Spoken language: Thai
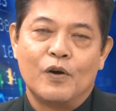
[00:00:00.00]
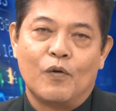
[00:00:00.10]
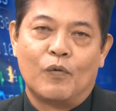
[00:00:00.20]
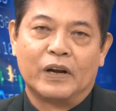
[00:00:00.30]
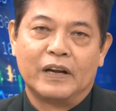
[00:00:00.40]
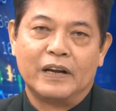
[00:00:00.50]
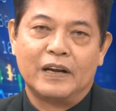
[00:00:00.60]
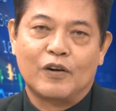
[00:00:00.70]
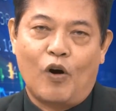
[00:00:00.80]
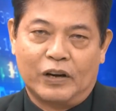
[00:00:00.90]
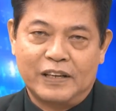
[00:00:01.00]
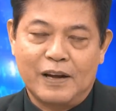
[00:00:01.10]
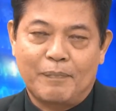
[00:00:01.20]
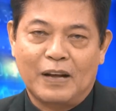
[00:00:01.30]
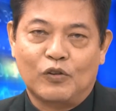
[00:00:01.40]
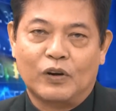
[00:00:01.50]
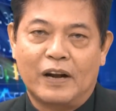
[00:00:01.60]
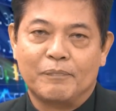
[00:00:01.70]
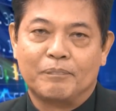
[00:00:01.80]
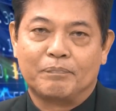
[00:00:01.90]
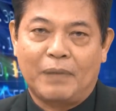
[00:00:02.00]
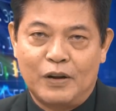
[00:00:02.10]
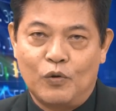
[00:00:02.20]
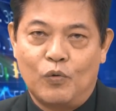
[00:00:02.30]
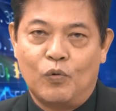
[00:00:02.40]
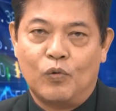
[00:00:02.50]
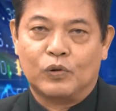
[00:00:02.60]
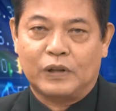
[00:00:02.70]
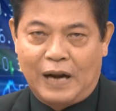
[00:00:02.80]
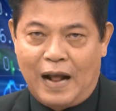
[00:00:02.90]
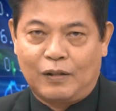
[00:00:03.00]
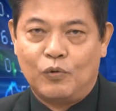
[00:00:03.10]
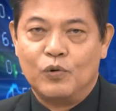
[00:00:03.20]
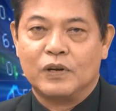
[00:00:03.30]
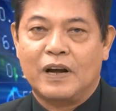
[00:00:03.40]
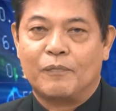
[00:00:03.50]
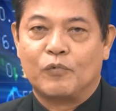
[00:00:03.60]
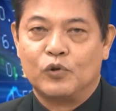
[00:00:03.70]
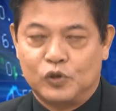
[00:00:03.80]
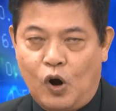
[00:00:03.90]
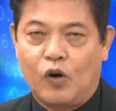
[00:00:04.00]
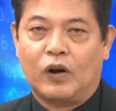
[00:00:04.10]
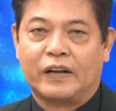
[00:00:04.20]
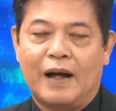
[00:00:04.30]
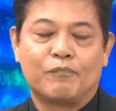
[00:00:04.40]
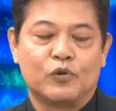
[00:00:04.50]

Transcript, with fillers: วันนี้ก่อนที่จะไปตรงนั้นไปดูตลาดทุนกับคุณชอก่อนครับ คุณ